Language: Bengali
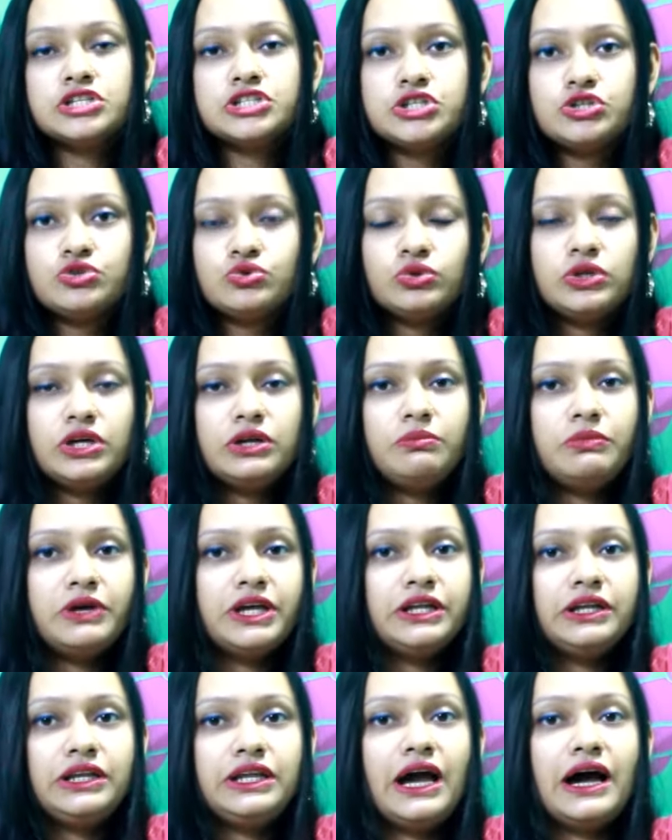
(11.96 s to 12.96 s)
শিশুদের
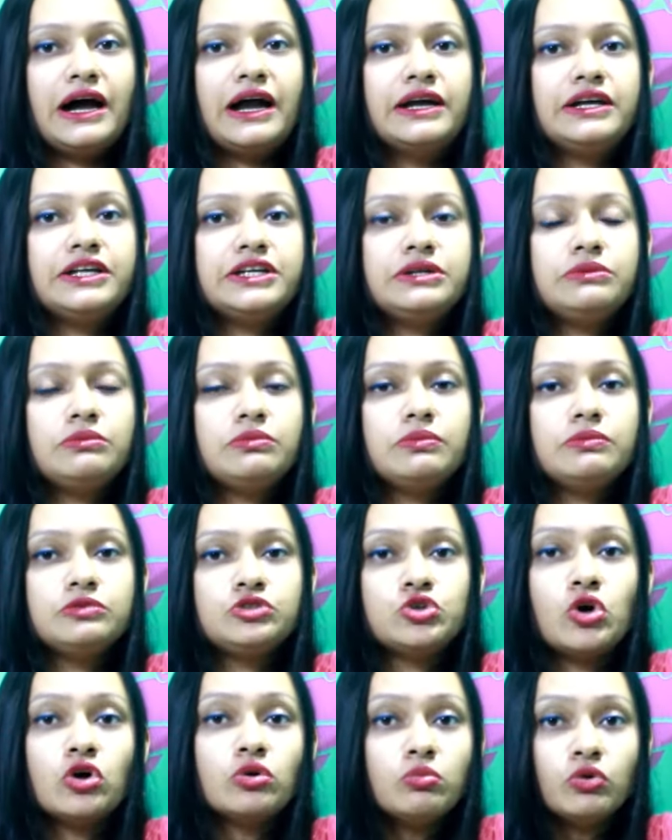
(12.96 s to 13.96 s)
মেইনলি হার্টের
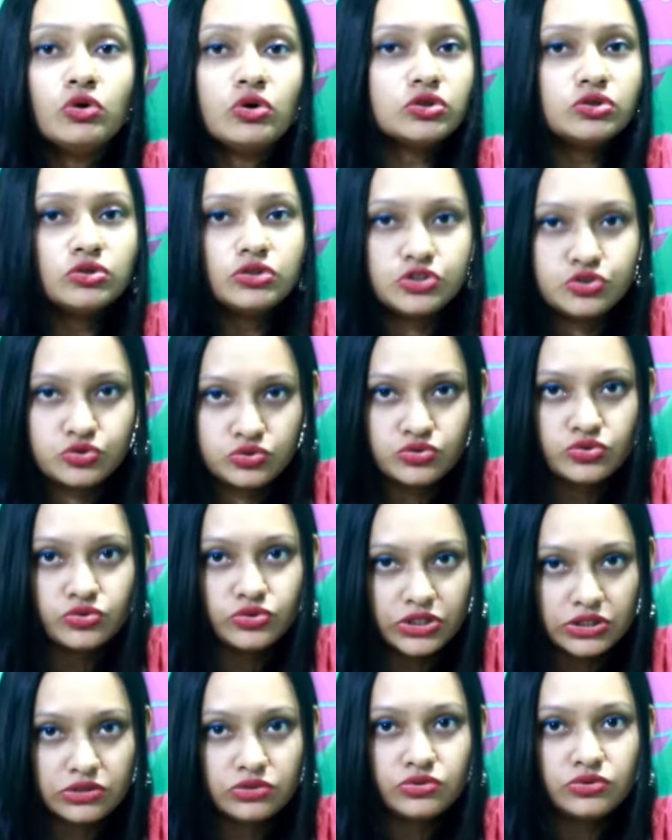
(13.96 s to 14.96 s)
জন্মগত কিছু
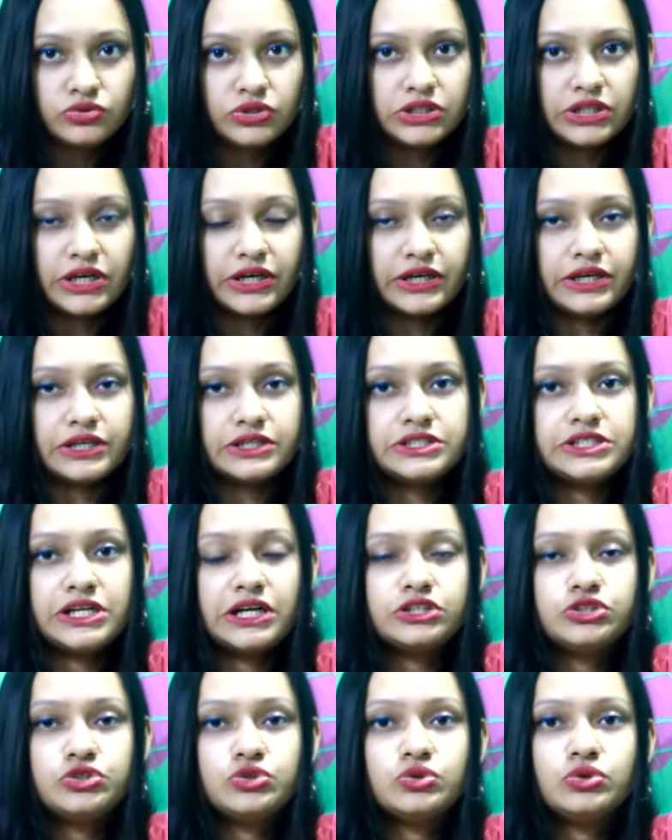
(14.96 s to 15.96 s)
ত্রুটি ত্রুটি থাকে
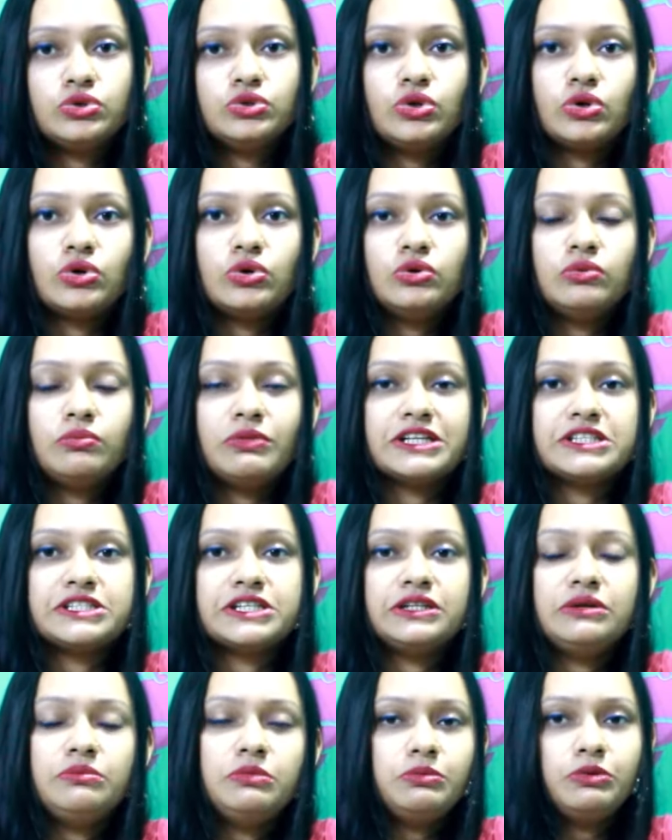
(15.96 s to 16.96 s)
যার জন্য তখন
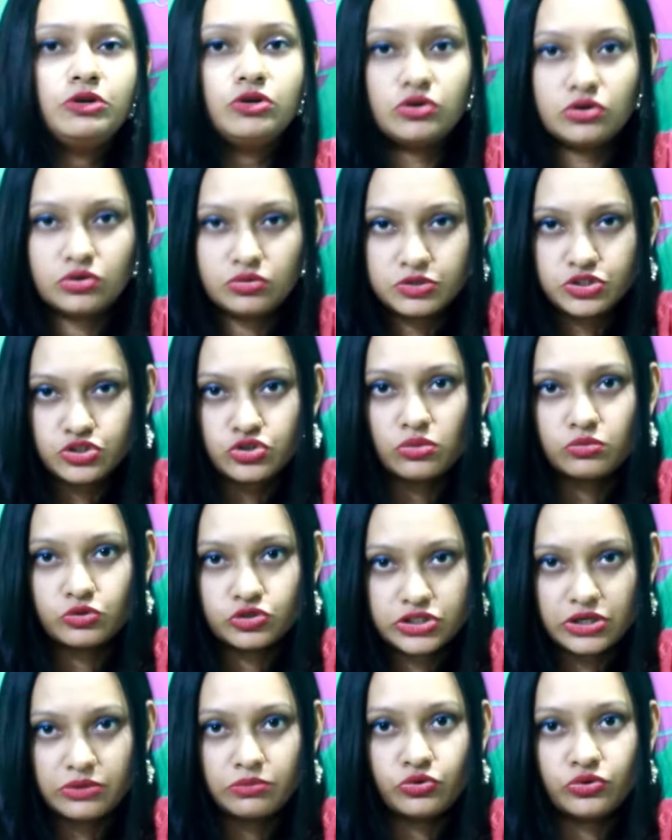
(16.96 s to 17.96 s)
বাচ্চাদের বিভিন্ন রকমের
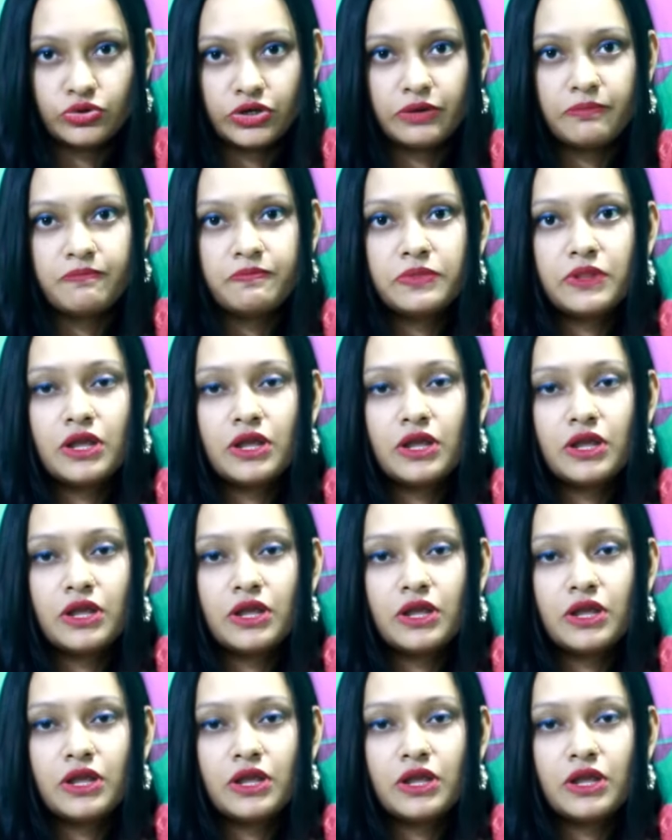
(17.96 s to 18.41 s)
সমস্যায় ভোগে